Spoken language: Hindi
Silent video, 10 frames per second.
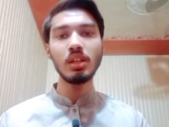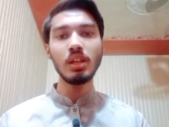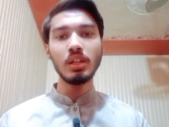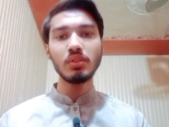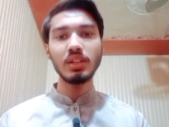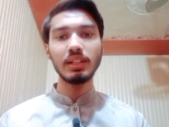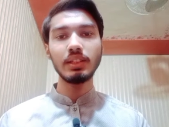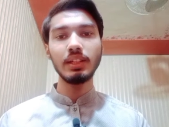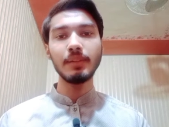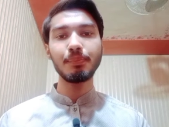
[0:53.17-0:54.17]
चाहते हैं
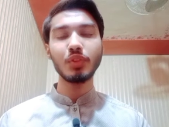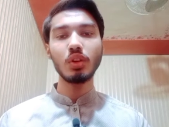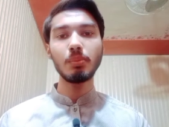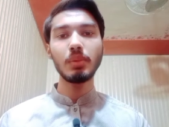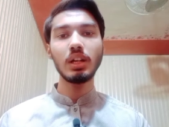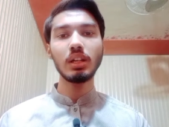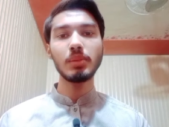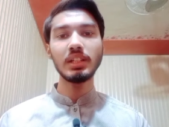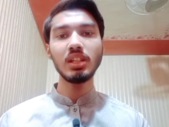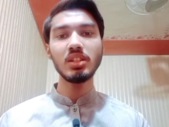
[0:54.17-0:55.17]
अब अगर बात की
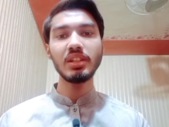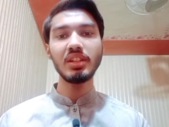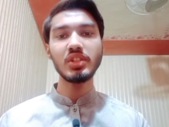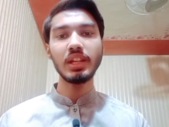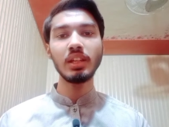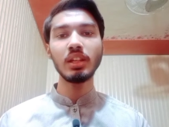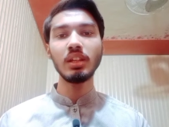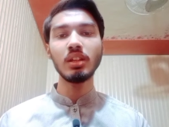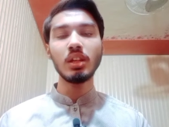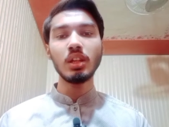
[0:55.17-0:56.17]
जाए रीचेकिंग की
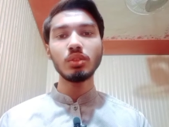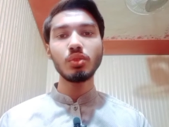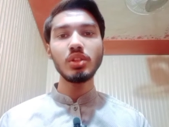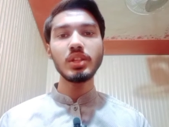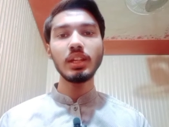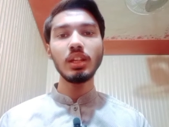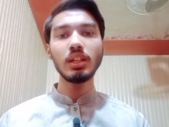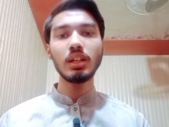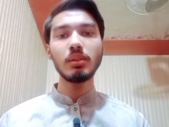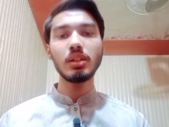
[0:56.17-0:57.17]
तो रीचेकिंग का
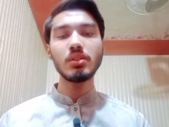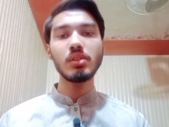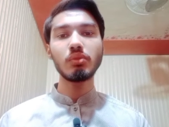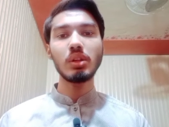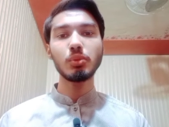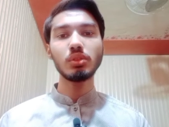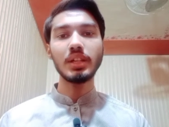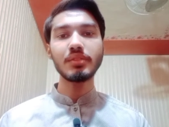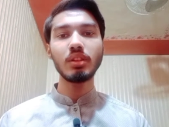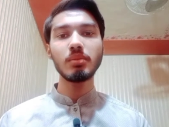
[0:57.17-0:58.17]
जो है वो आपको लास्ट
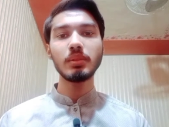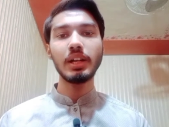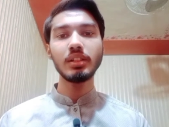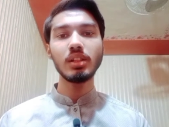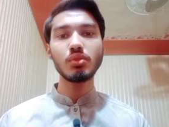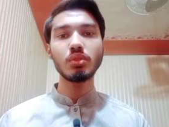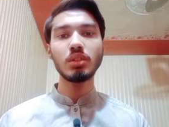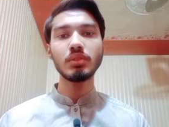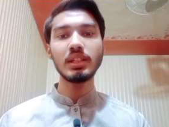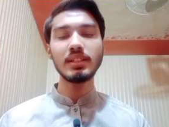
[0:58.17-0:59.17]
वीडियो में गाइड कर चुका हूँ कि
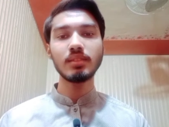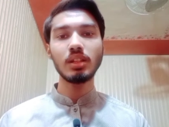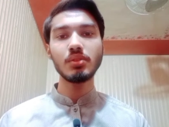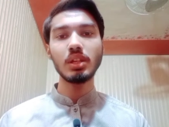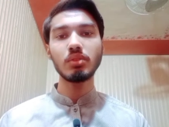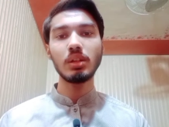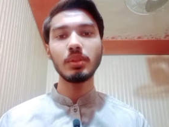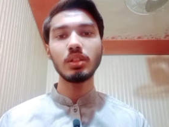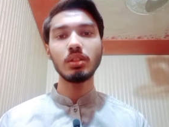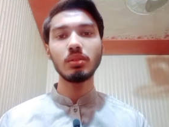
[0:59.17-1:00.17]
किस तरह जो है वो आप
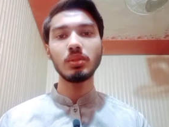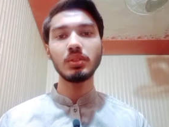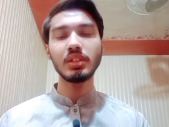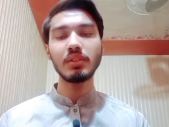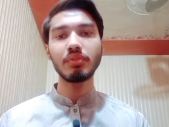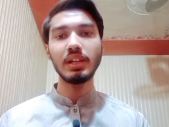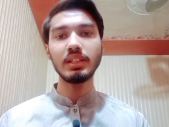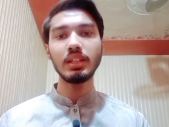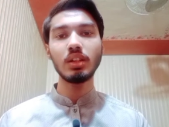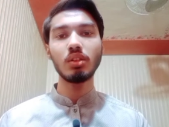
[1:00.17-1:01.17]
इसके फ़ायदे हैं
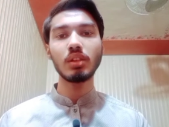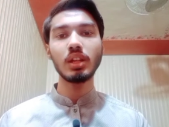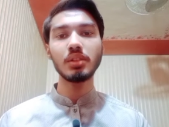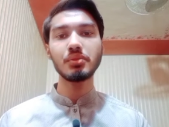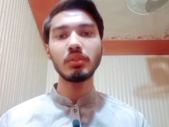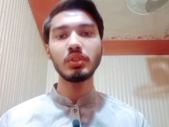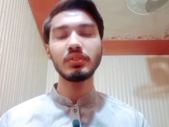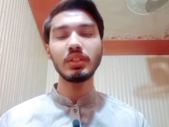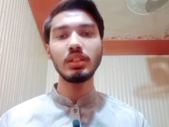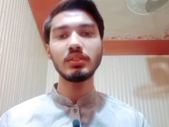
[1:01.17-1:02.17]
और क्या जो है वो
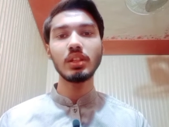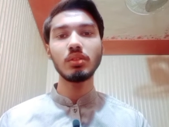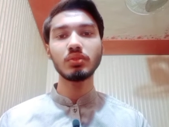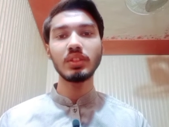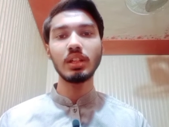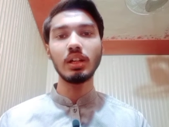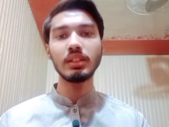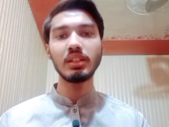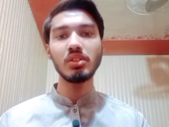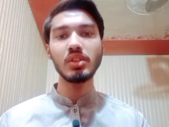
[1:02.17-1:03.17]
इसके नुकसान हैं
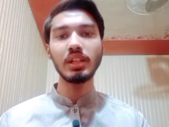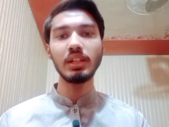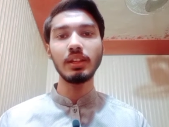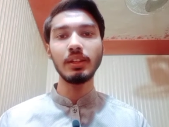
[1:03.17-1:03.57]
रीचेकिंग के